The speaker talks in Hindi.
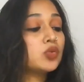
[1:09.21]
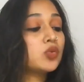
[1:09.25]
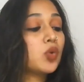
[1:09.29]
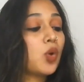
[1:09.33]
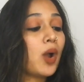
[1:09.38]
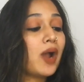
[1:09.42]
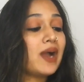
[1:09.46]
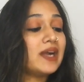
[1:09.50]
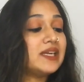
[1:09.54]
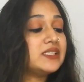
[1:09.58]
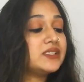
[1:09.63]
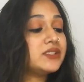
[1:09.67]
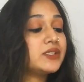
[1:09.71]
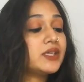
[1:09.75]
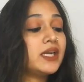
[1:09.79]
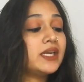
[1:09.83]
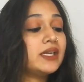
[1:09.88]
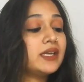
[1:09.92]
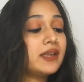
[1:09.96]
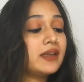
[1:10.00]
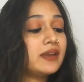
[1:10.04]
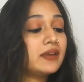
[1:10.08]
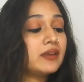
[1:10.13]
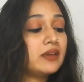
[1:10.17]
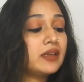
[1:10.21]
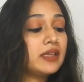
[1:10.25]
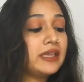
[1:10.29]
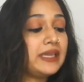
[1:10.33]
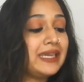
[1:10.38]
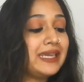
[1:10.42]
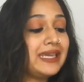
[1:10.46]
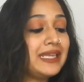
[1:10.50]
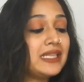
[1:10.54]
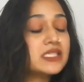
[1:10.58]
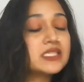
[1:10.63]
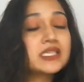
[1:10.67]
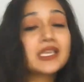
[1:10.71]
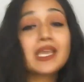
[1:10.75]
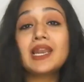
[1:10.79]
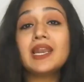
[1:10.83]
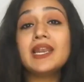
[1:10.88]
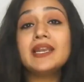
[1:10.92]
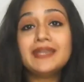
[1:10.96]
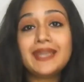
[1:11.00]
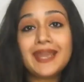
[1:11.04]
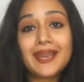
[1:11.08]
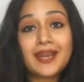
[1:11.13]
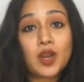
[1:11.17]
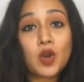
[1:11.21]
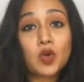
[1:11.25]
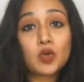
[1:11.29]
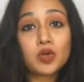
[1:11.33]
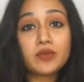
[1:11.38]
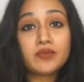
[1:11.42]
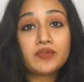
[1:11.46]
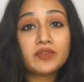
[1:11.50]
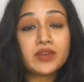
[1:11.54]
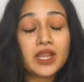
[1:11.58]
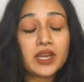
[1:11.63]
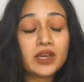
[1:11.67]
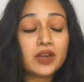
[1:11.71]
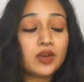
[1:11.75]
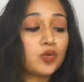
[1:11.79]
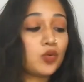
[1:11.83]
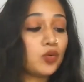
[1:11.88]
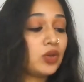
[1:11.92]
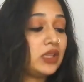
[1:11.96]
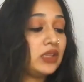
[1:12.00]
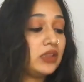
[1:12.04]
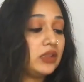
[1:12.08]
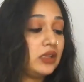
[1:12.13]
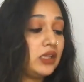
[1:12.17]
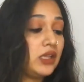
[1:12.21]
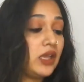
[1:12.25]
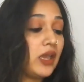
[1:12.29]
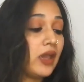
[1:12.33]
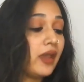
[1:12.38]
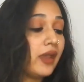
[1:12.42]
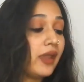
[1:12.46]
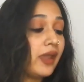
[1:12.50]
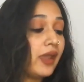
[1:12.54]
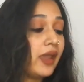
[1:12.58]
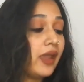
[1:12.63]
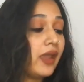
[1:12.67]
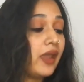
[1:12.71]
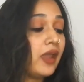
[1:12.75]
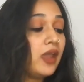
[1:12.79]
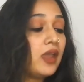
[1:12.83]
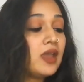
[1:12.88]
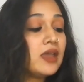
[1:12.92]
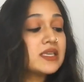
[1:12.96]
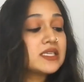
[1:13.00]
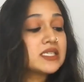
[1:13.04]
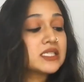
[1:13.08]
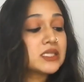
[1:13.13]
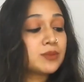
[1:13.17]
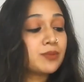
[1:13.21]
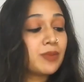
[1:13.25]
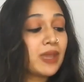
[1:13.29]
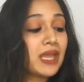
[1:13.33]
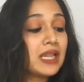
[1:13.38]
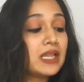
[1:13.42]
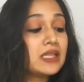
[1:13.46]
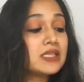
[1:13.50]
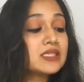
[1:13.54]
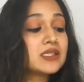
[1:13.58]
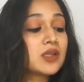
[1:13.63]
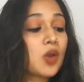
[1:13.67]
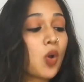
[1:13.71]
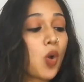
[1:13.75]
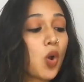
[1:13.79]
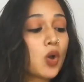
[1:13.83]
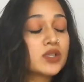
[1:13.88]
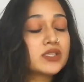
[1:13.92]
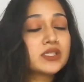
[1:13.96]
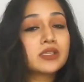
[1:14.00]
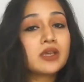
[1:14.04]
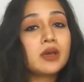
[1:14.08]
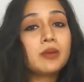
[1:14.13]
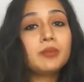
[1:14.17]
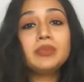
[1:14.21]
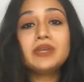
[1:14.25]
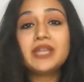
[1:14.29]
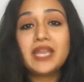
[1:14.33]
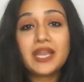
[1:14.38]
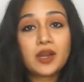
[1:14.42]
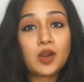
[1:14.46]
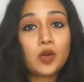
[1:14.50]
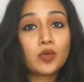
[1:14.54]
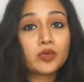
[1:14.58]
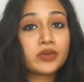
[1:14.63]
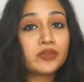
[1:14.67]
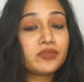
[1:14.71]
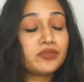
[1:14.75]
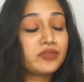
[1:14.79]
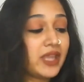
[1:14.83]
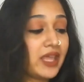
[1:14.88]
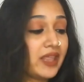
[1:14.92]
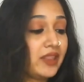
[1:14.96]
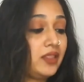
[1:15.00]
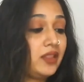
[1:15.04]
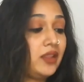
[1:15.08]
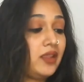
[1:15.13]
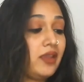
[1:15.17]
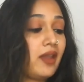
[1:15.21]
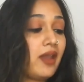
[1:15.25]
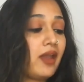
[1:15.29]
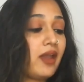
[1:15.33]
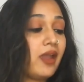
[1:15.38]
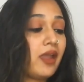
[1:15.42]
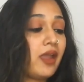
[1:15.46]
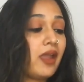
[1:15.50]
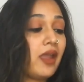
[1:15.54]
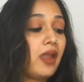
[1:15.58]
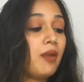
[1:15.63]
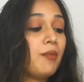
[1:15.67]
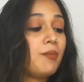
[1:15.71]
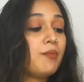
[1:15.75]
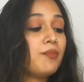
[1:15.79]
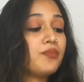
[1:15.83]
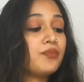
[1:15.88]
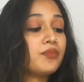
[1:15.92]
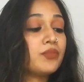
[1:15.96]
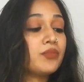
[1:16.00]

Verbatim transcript: तो हाइड्रेट एंड हील्स के लिए टेन आउट ऑफ टेन इन्होंने दिया है स्मेल्स ऑसम टेन आउट ऑफ टेन दिया है